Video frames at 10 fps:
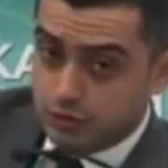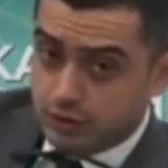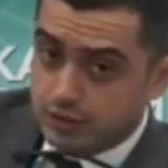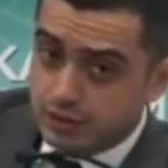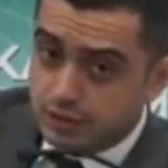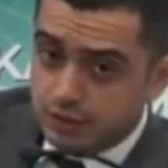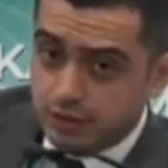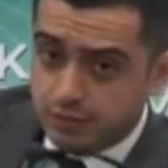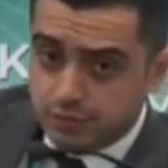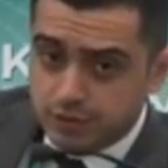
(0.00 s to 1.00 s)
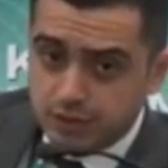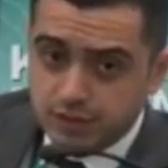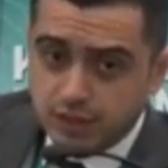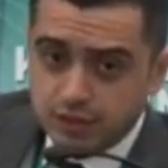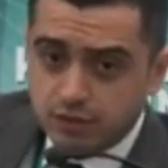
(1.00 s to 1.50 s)
касательно
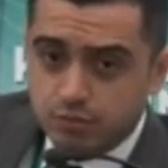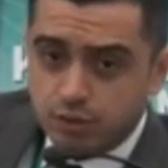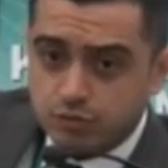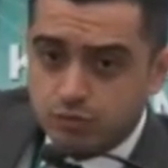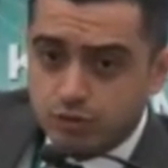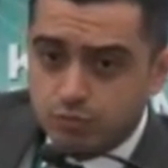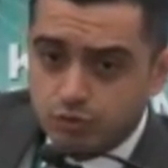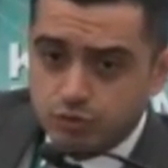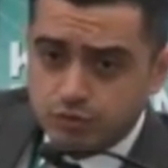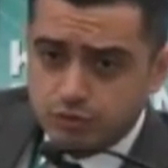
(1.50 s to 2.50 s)
создания лаборатории по